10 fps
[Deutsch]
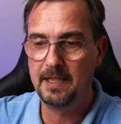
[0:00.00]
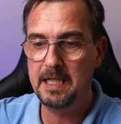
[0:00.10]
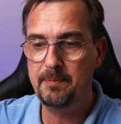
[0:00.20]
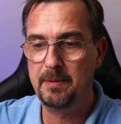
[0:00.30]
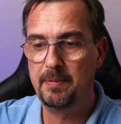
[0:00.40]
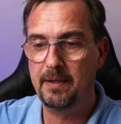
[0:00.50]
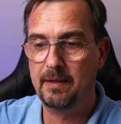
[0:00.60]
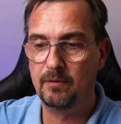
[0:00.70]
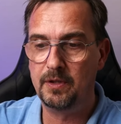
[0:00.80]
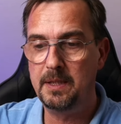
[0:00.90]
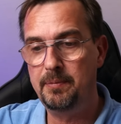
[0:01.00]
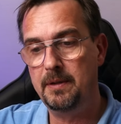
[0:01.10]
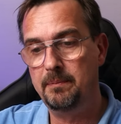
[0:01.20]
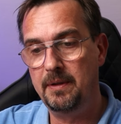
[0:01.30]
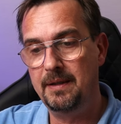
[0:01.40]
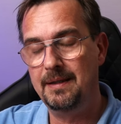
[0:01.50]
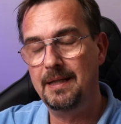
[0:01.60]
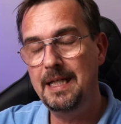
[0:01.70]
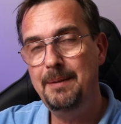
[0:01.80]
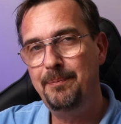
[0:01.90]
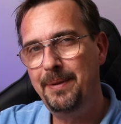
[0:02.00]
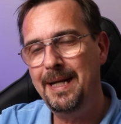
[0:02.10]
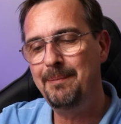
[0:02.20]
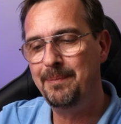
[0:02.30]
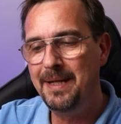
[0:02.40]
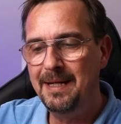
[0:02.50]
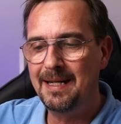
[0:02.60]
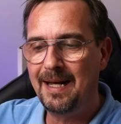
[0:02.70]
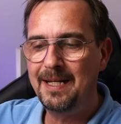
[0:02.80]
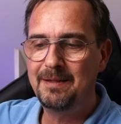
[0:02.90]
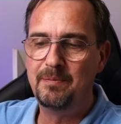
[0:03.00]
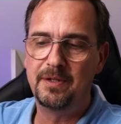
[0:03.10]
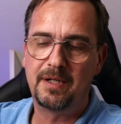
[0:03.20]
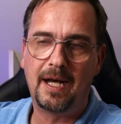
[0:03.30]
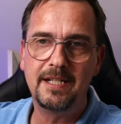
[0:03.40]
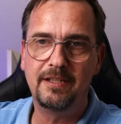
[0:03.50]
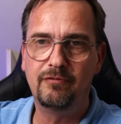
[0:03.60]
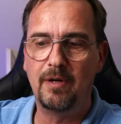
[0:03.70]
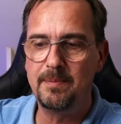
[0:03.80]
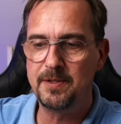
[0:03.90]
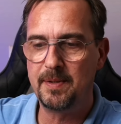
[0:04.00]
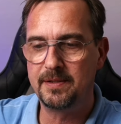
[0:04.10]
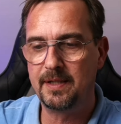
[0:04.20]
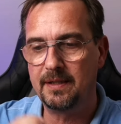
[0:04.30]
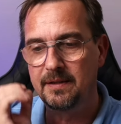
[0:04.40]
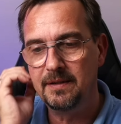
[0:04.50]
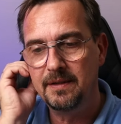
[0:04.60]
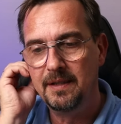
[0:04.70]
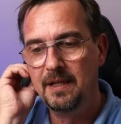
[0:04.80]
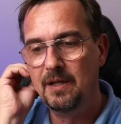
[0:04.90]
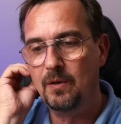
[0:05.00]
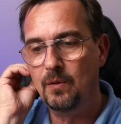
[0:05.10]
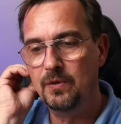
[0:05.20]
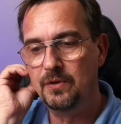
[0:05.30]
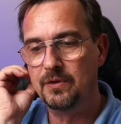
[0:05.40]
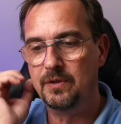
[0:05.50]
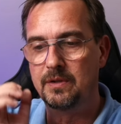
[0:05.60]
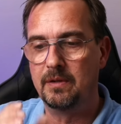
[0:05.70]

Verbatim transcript: IPB und IPB, IPB Lite mit 30 Frames per Second und äh,